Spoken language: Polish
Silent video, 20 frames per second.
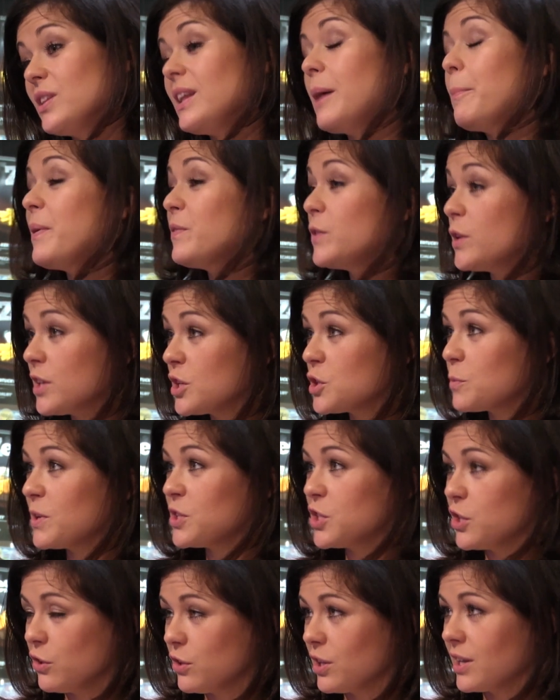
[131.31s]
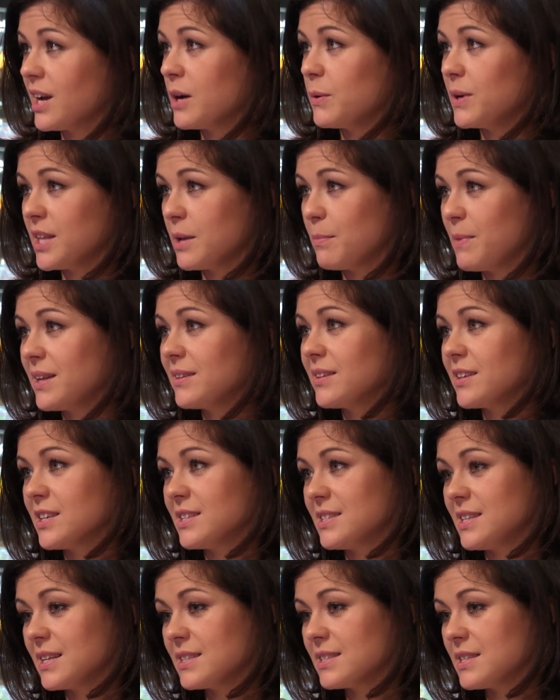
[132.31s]
Na pewno też będzie dotykała
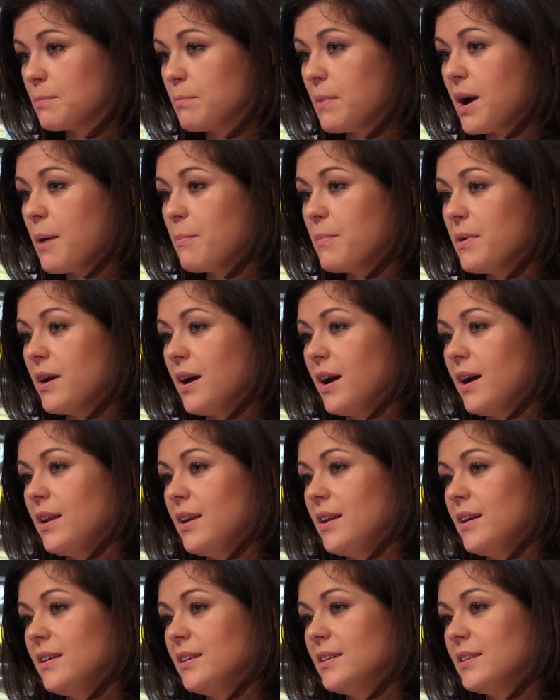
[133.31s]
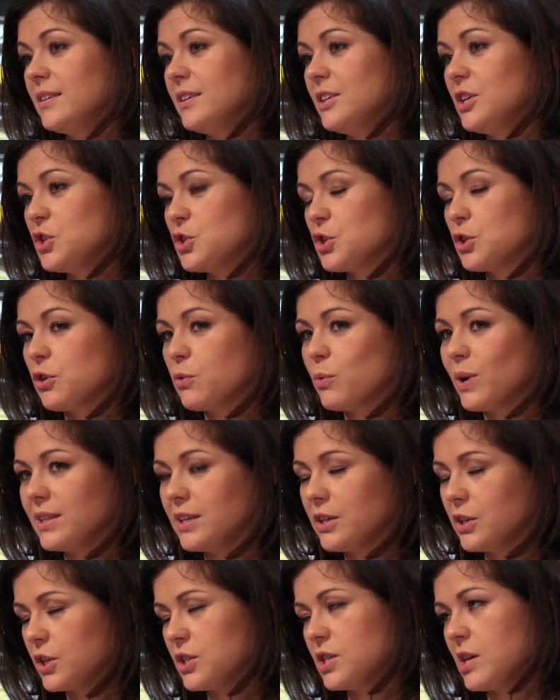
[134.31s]
tematyki seksy mamy, ale e, jeszcze
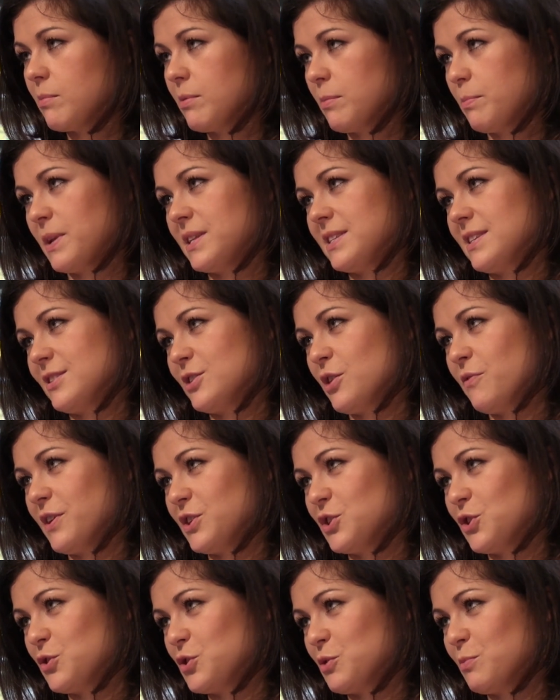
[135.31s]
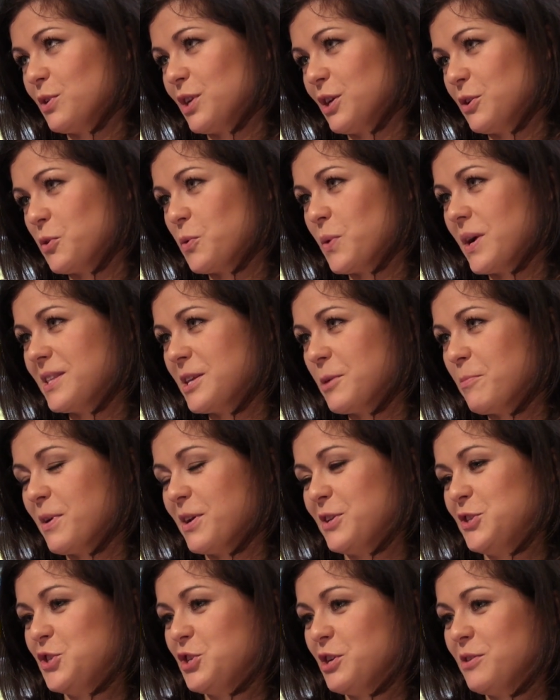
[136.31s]
dokładnie nie chciałabym precyzować, o czym ona dokładnie
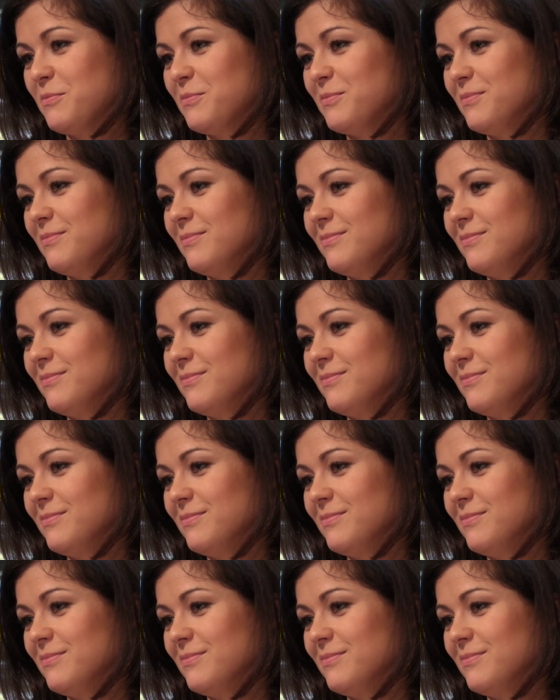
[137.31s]
będzie.